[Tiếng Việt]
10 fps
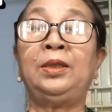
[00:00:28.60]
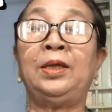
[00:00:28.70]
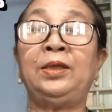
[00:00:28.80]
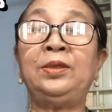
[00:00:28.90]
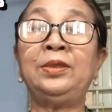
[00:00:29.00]

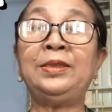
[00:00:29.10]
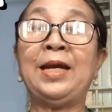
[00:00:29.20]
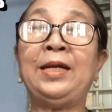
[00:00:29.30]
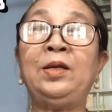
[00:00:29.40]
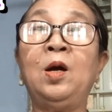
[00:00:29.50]
thì như
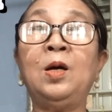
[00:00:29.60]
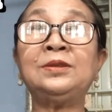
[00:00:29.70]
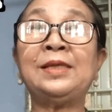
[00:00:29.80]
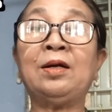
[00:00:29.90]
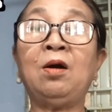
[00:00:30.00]
vậy nó
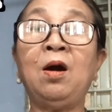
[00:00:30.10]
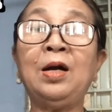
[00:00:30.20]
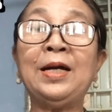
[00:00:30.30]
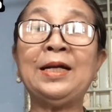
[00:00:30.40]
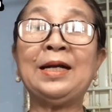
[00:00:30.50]
sẽ có
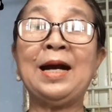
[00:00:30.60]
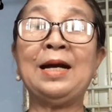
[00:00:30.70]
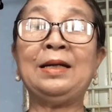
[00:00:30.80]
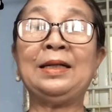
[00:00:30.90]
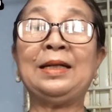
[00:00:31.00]
cái
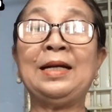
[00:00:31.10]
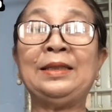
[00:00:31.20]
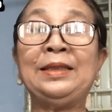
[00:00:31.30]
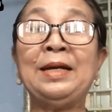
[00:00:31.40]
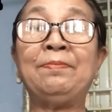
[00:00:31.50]
can
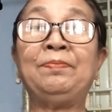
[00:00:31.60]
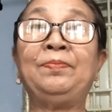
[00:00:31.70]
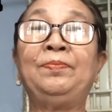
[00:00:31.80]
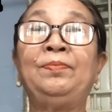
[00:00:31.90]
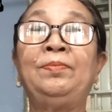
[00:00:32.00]
can
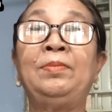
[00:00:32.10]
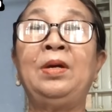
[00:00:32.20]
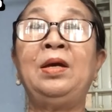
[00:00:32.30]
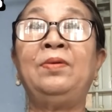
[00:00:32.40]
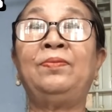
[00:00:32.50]
nhâm
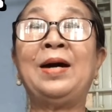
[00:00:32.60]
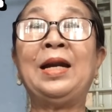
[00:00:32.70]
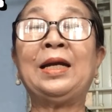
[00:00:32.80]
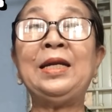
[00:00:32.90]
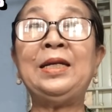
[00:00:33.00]

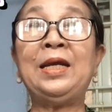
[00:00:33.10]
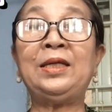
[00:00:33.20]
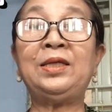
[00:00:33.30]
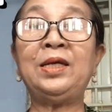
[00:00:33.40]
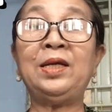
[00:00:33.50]
và cái
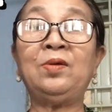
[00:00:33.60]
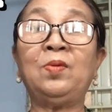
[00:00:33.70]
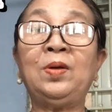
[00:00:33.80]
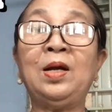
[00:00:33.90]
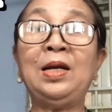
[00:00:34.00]
địa chi
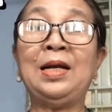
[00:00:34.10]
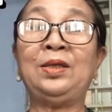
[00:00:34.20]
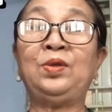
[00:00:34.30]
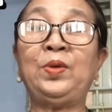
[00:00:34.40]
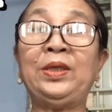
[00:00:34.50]
của nó là
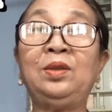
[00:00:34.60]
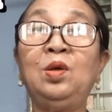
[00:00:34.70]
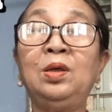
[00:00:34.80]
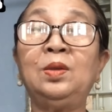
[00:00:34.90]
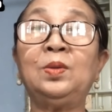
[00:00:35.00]
truy
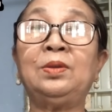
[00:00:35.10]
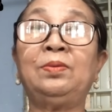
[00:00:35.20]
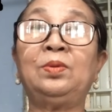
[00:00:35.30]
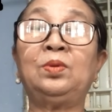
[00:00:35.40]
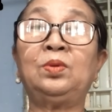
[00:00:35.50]
tức
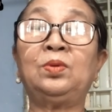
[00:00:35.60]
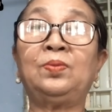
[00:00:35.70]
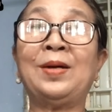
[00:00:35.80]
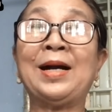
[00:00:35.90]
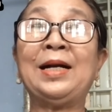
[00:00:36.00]

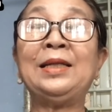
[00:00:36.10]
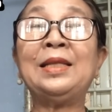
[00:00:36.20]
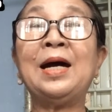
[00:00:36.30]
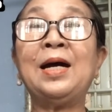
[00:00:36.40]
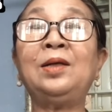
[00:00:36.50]
và cái
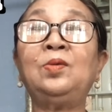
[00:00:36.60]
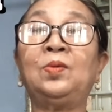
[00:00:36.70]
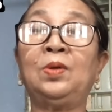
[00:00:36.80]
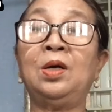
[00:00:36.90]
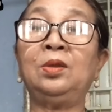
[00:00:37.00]
tháng
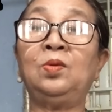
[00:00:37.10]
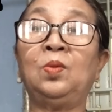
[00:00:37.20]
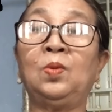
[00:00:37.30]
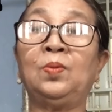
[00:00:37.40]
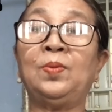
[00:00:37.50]
thường nó
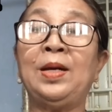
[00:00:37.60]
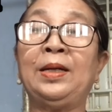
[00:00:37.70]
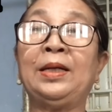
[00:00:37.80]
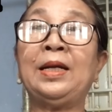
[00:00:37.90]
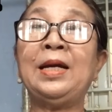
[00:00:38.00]
thuộc
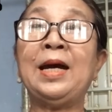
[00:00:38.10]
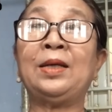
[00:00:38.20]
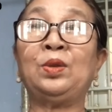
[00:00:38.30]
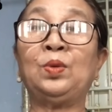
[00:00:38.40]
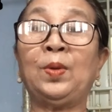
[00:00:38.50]
về cái
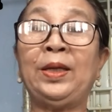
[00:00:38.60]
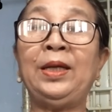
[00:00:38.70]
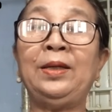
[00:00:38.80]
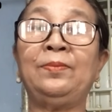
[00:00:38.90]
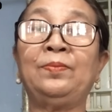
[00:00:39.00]
hành thủy